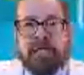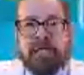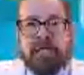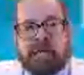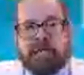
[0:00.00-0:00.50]

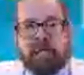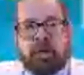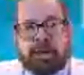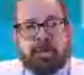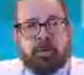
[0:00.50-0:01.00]
طب هو عنده
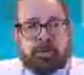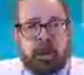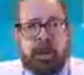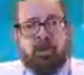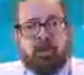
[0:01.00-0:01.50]
كبد
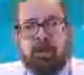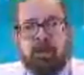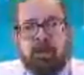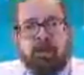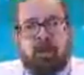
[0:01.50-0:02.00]
وطحال
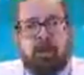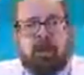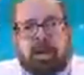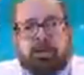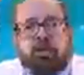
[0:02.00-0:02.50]
وتورم
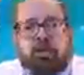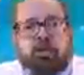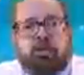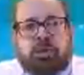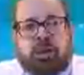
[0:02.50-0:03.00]
وكان عنده
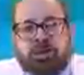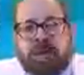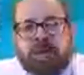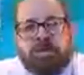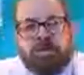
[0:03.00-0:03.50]
تورم غدد
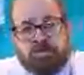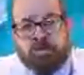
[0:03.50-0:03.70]
ده